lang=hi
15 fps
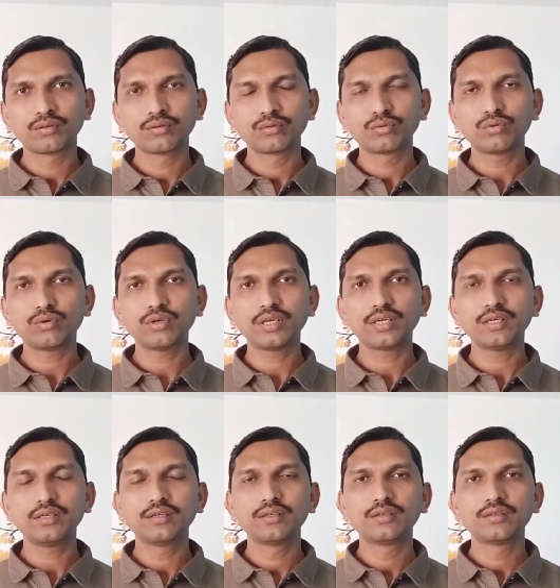उन्होंने
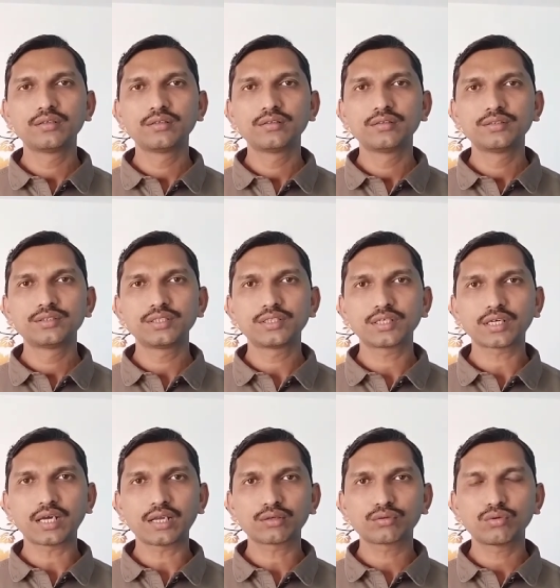
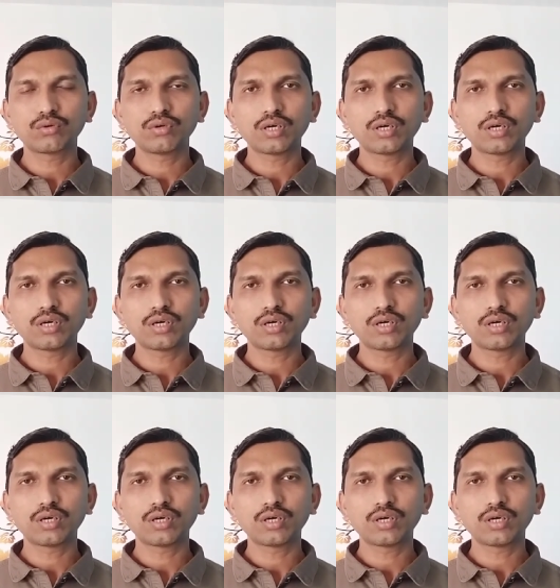चित्रकार को